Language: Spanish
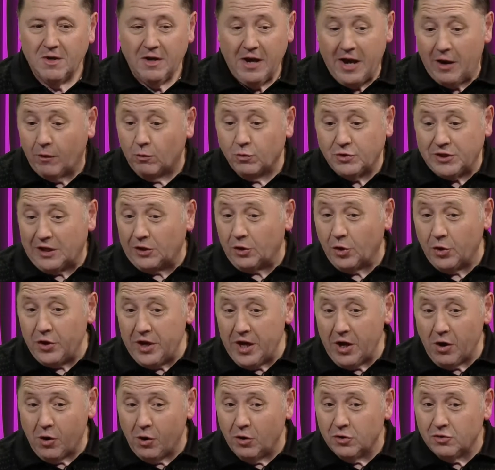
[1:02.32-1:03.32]
escuchando
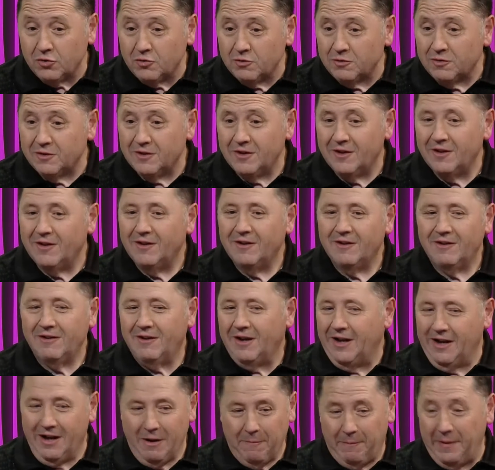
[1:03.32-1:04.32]
discos,
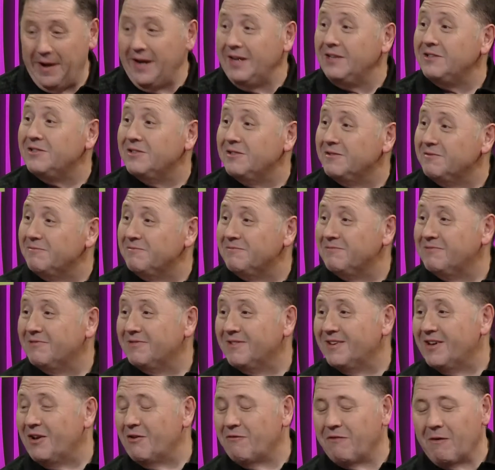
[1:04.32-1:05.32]
LPs,
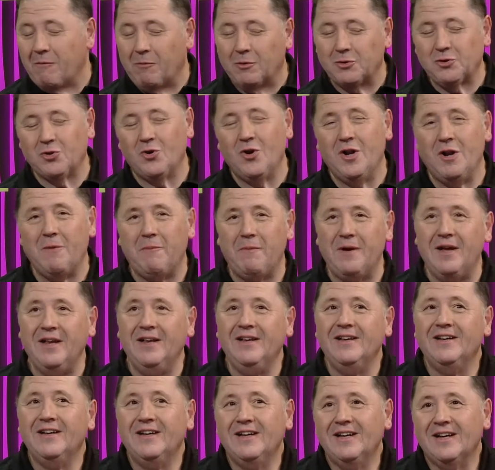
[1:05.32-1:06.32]
los famosos
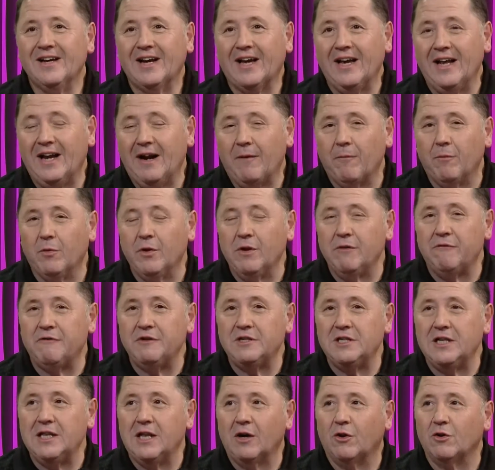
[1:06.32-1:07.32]
LPs, que era muy
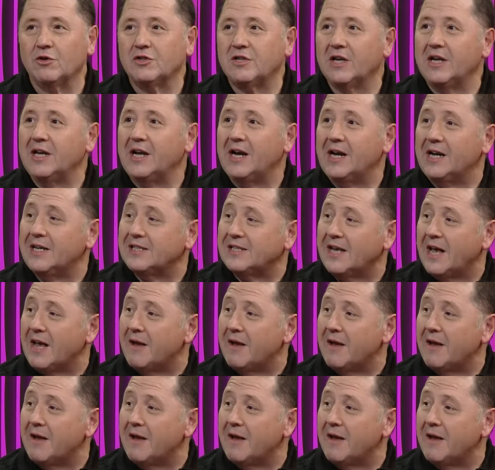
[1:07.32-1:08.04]
difícil de conseguir en esa